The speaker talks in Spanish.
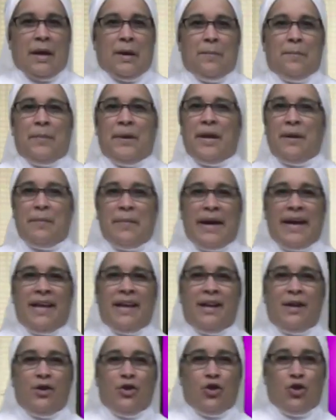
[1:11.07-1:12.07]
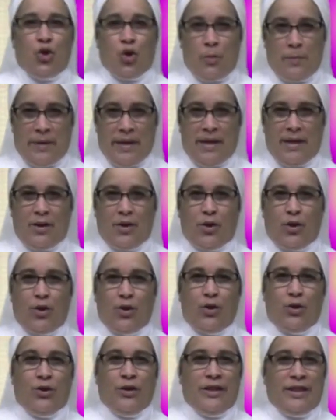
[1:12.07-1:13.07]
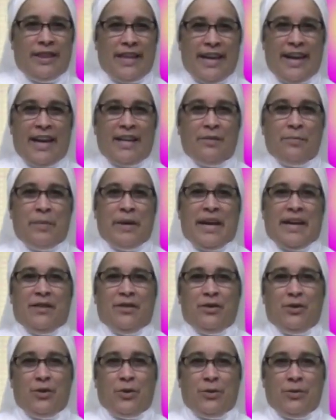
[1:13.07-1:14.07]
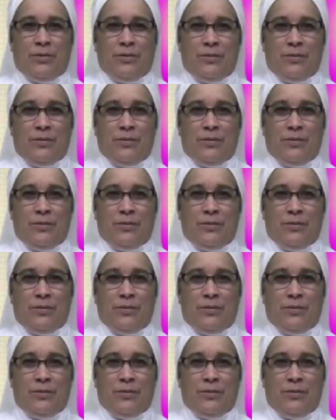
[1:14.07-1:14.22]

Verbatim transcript: Primer domingo de Adviento.